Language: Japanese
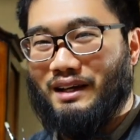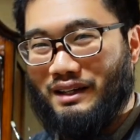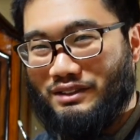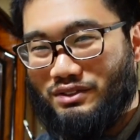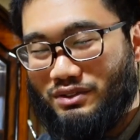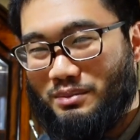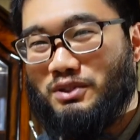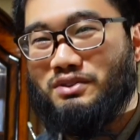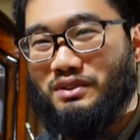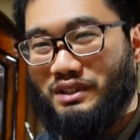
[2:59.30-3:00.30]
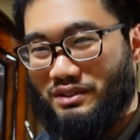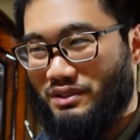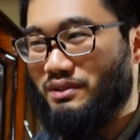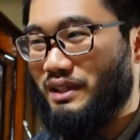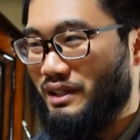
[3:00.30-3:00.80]
がスムーズにい
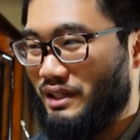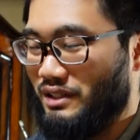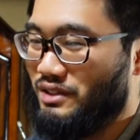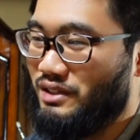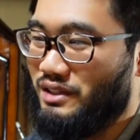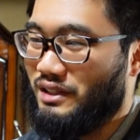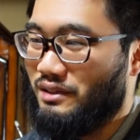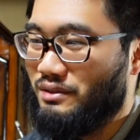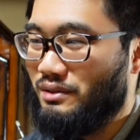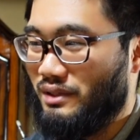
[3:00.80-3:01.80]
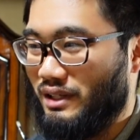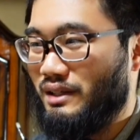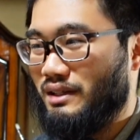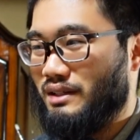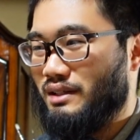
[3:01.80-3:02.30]
くような感じなるので